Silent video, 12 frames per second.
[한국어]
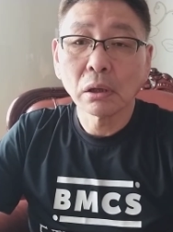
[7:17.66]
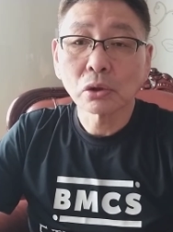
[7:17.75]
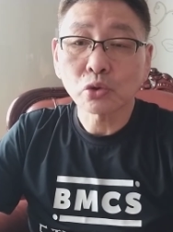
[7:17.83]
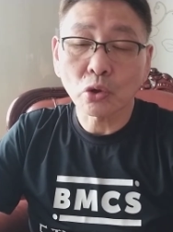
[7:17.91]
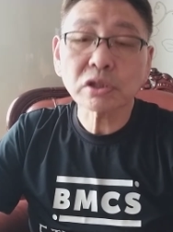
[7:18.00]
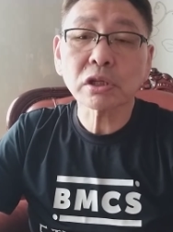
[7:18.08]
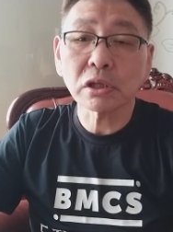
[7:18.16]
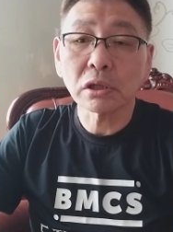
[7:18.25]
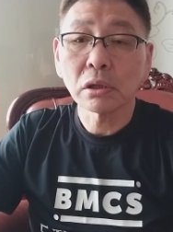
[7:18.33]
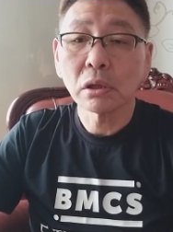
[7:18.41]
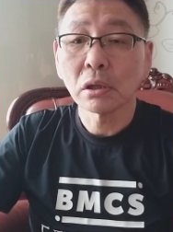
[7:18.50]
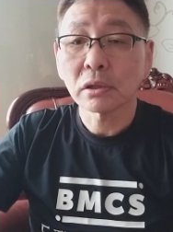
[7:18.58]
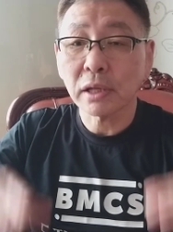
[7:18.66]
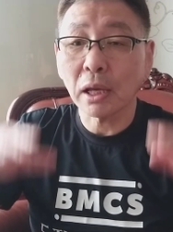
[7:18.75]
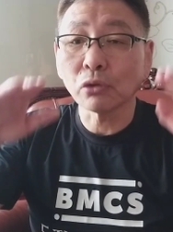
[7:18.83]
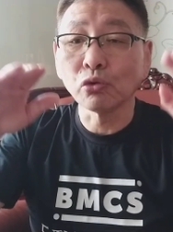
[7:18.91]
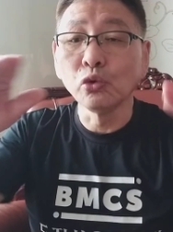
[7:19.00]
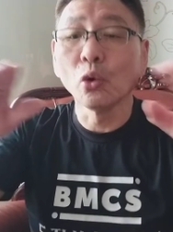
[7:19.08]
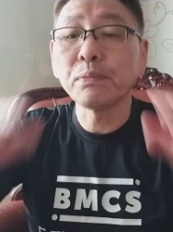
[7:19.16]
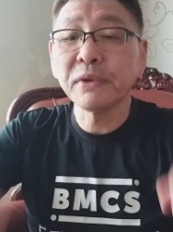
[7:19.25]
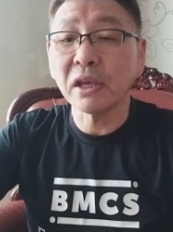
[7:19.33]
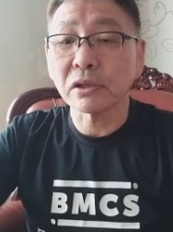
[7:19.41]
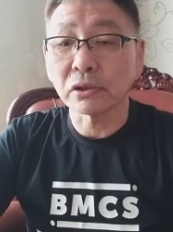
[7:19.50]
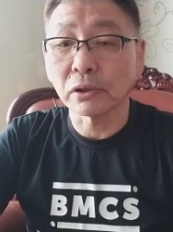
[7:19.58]
솔직히 제
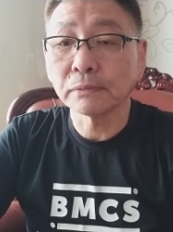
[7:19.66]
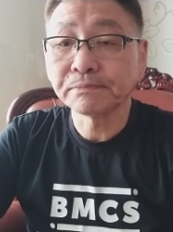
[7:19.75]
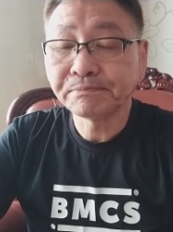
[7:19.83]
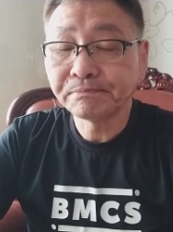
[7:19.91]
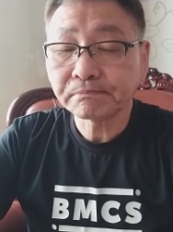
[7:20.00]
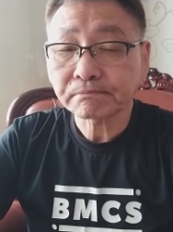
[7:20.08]
눈높이에서